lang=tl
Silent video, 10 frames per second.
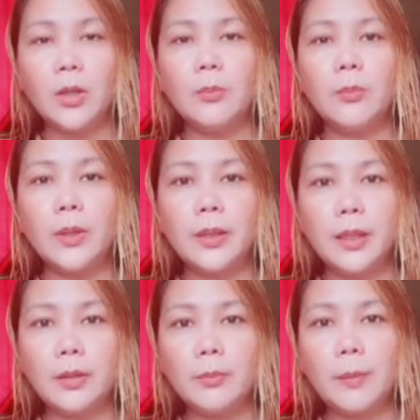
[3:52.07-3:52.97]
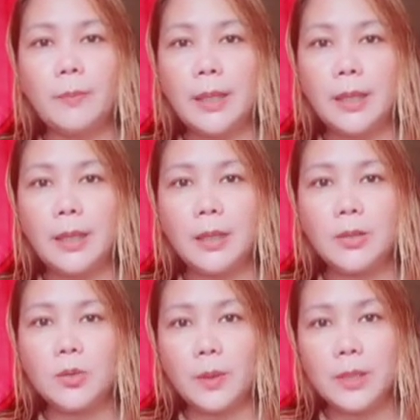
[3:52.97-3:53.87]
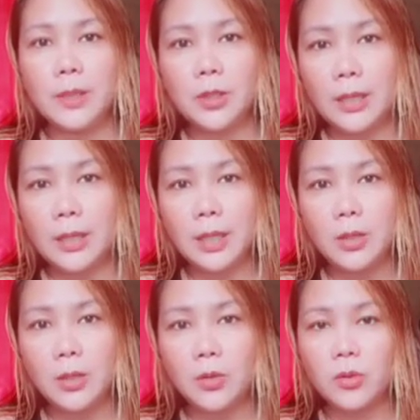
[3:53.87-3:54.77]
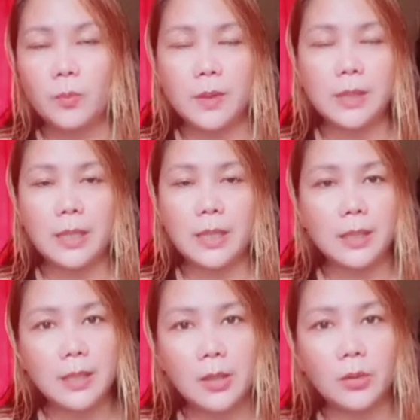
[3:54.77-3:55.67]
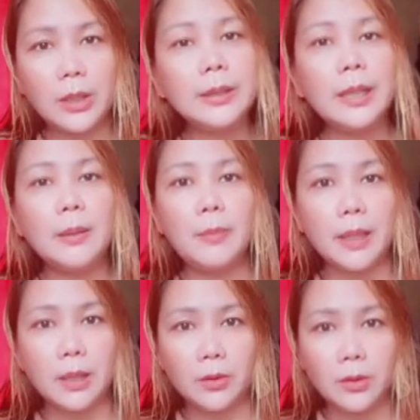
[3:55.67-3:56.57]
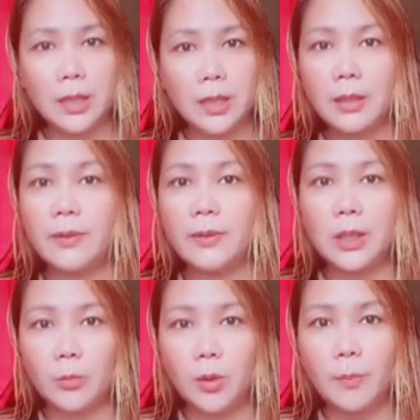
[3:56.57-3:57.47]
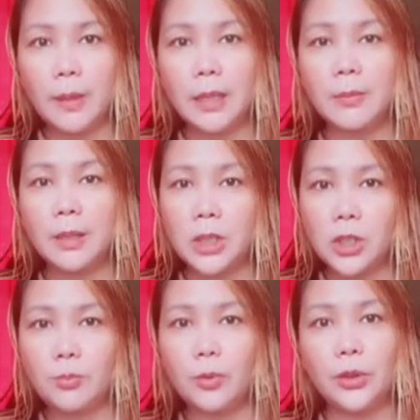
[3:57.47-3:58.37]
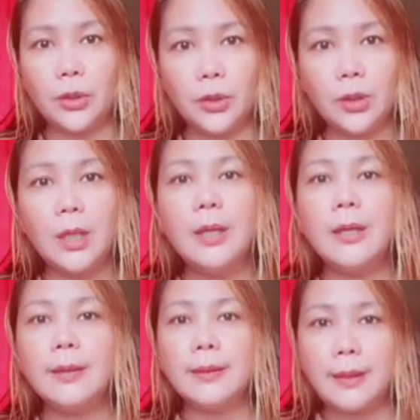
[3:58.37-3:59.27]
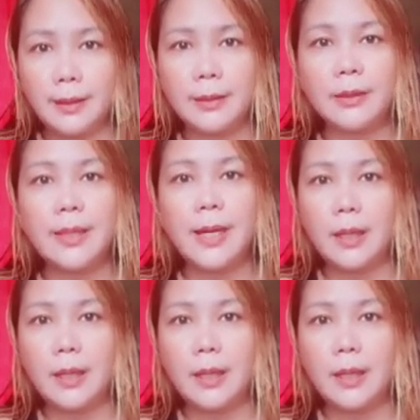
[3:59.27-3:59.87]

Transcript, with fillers: pwede yung magpa-super chat sa'yo, super sticker sa'yo, dagdag pa rin yun sa revenue mo para ma-reach mo yung $10.